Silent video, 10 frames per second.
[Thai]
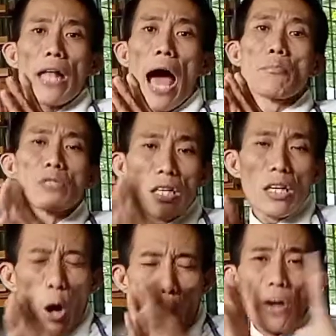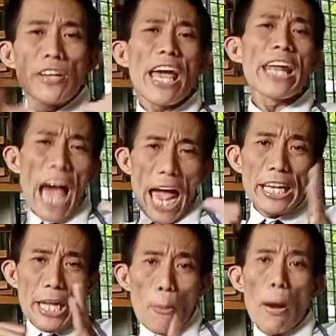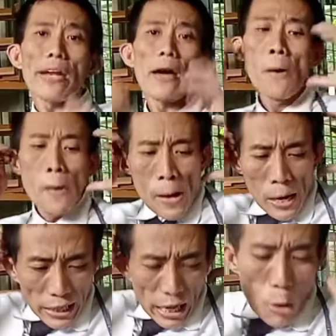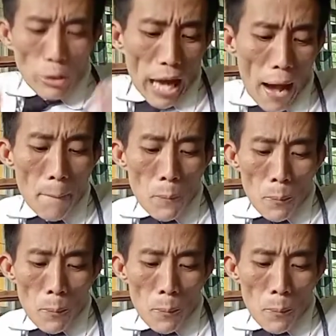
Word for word: ทำสื่อคอนเทนต์ไอเดียไว้เนี่ยเราจะ